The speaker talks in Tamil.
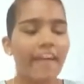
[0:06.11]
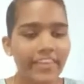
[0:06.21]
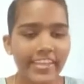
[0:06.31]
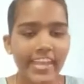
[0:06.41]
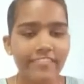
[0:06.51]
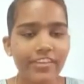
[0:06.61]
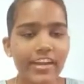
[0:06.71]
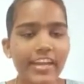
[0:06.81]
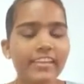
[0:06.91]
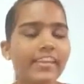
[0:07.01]
அவையை
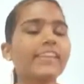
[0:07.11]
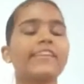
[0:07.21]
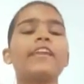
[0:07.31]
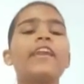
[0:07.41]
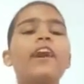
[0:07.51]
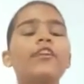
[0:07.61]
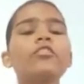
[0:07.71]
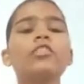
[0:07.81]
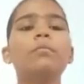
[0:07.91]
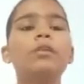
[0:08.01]
வணங்கி என்
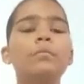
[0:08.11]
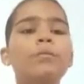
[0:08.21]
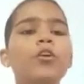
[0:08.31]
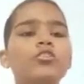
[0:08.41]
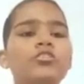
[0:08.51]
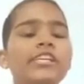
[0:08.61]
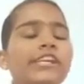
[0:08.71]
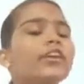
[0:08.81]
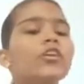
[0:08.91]
அருந்தமிழ் போற்றி